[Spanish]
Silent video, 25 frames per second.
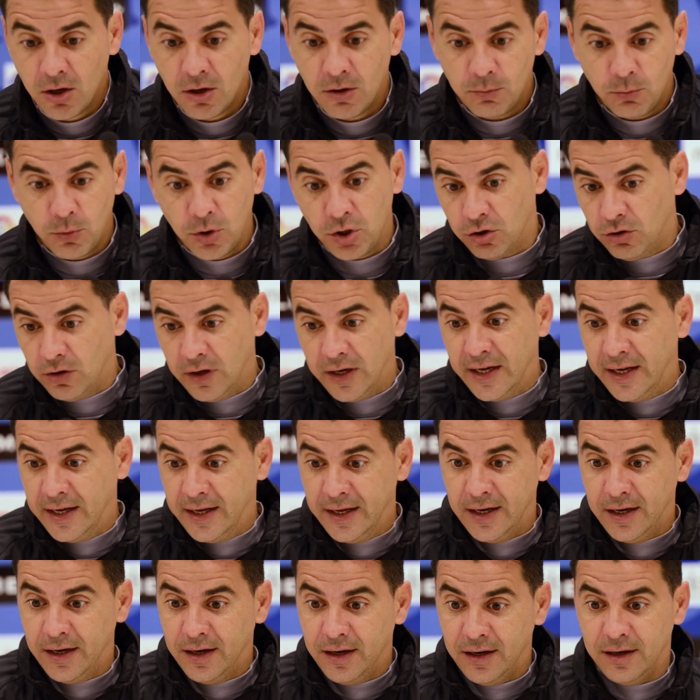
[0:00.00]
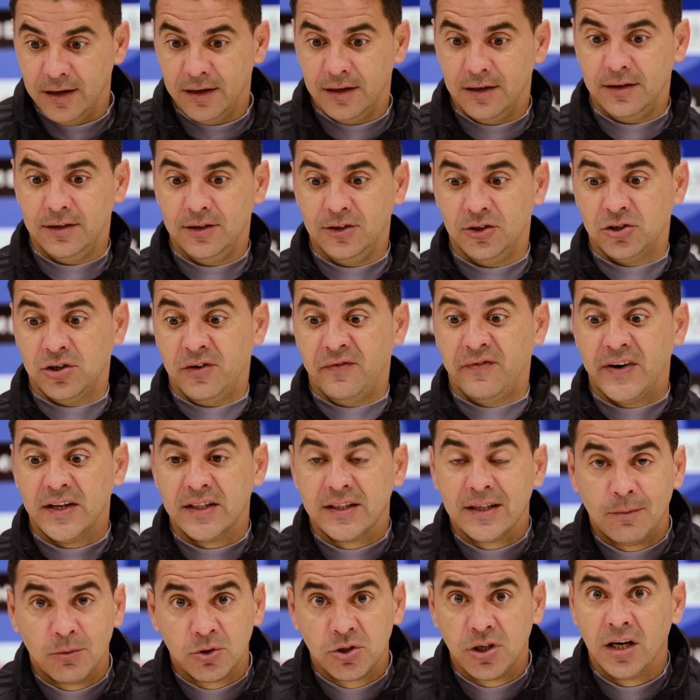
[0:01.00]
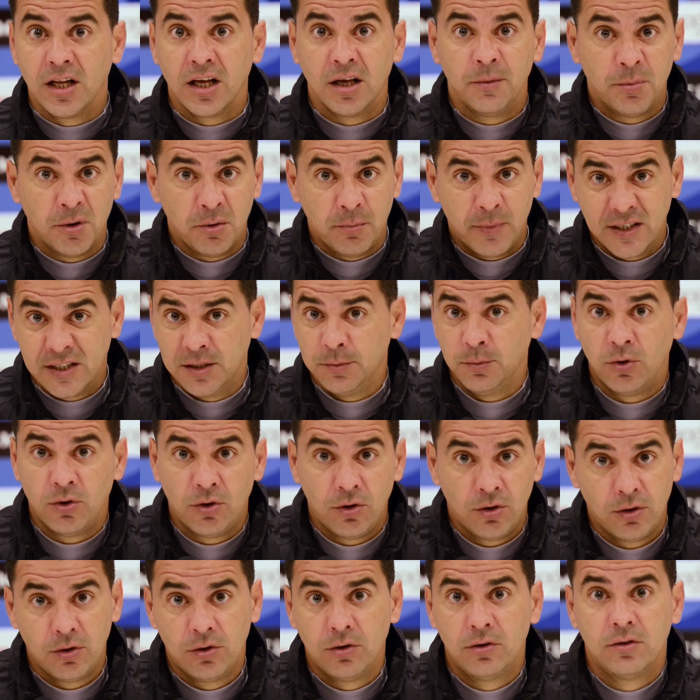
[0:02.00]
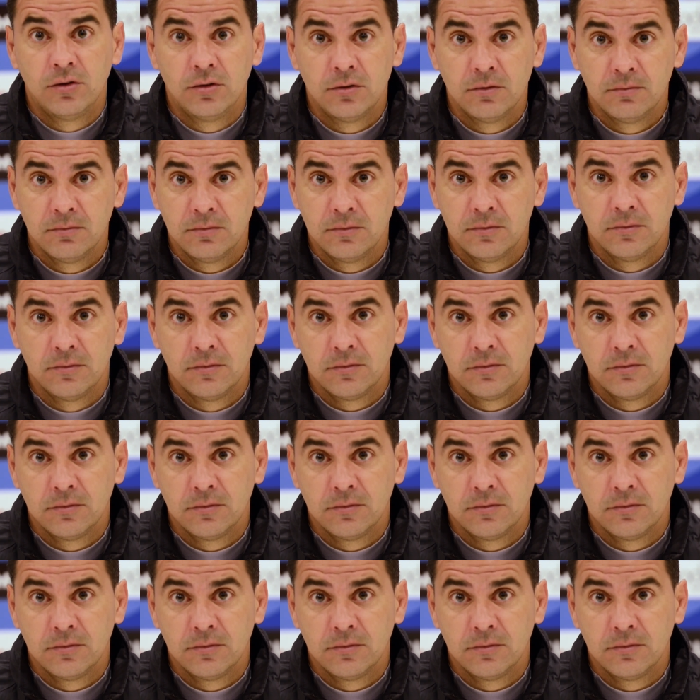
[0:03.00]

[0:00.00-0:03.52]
Bueno, nos enfrentamos el equipo máximo